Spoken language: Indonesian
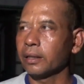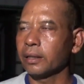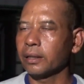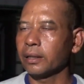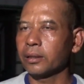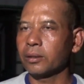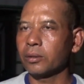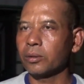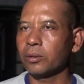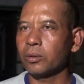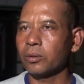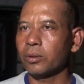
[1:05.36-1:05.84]

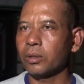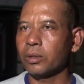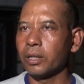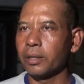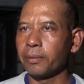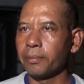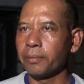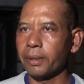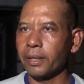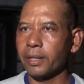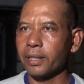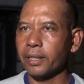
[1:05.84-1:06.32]
itu
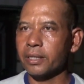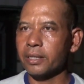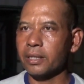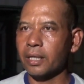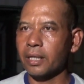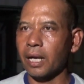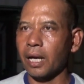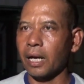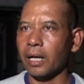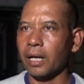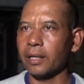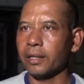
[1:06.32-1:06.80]
gerimis
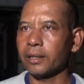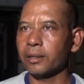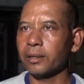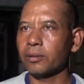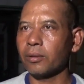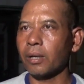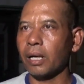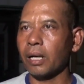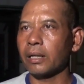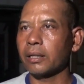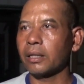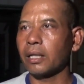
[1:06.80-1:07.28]
lah
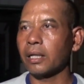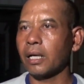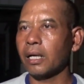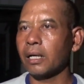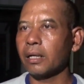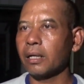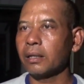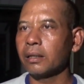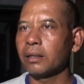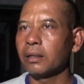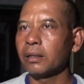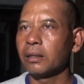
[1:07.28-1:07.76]
itu
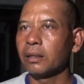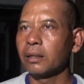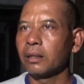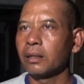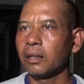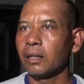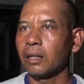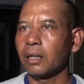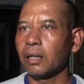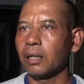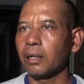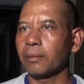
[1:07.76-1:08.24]
ada
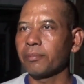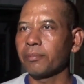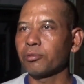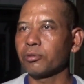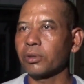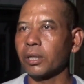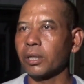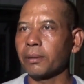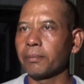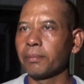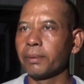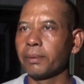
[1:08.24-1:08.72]
eh,
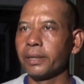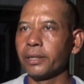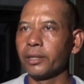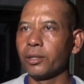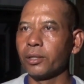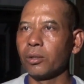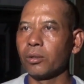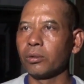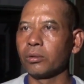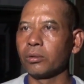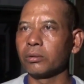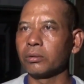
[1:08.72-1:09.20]
puting
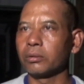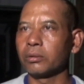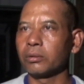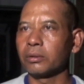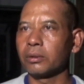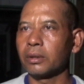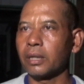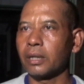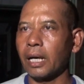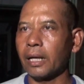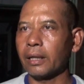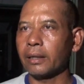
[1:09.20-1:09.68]
beliung
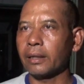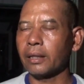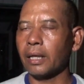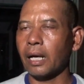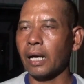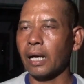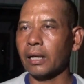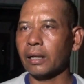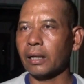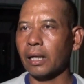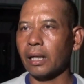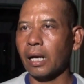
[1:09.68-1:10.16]
dari
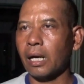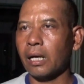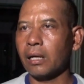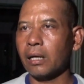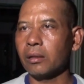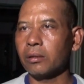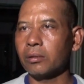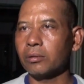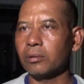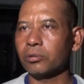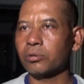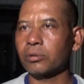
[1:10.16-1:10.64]
arah
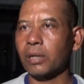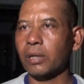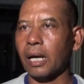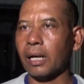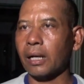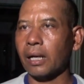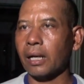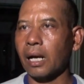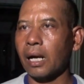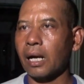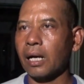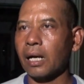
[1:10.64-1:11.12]

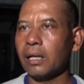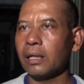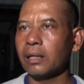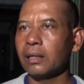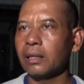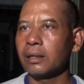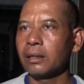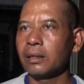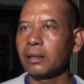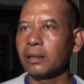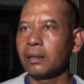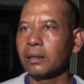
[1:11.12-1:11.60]
utara
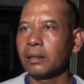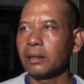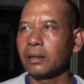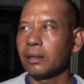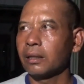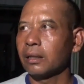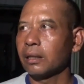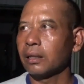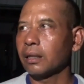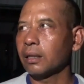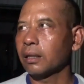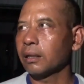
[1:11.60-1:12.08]

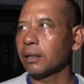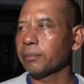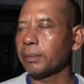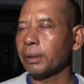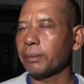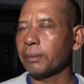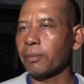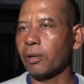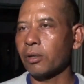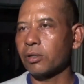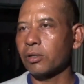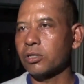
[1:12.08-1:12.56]
uh, eh,
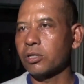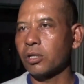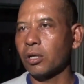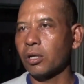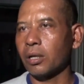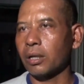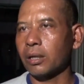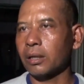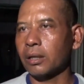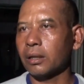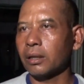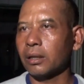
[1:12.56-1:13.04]

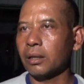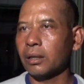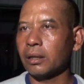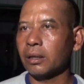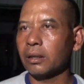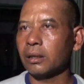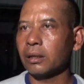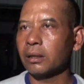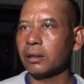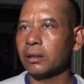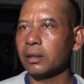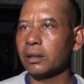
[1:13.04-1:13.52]
memojok ke
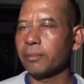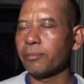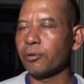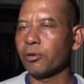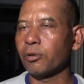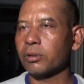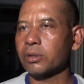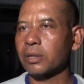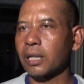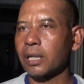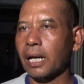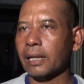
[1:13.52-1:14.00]

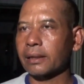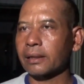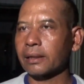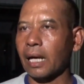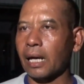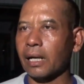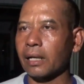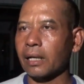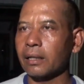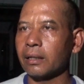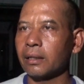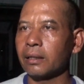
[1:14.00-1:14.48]
timur
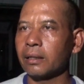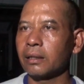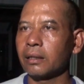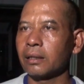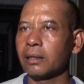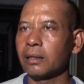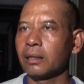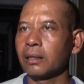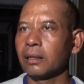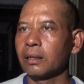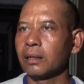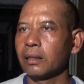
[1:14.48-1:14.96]
selatan.
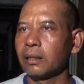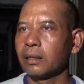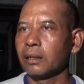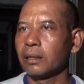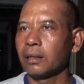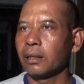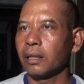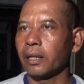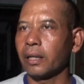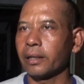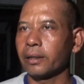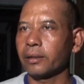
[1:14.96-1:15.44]

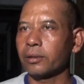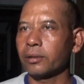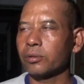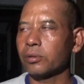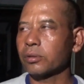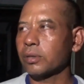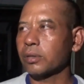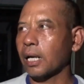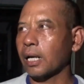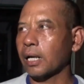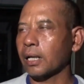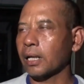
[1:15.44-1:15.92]
Nah itu
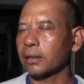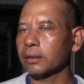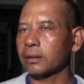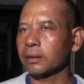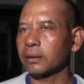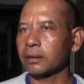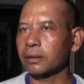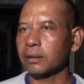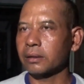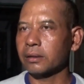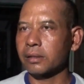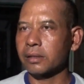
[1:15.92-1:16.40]
sangat
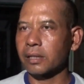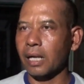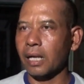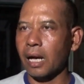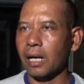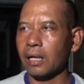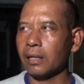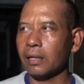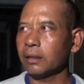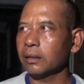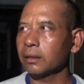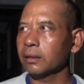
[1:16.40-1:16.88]

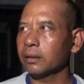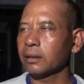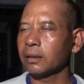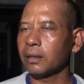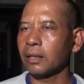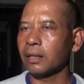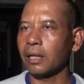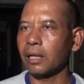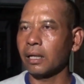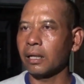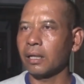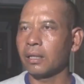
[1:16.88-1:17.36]
kencang.
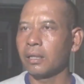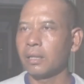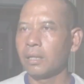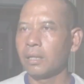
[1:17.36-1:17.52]
Nah.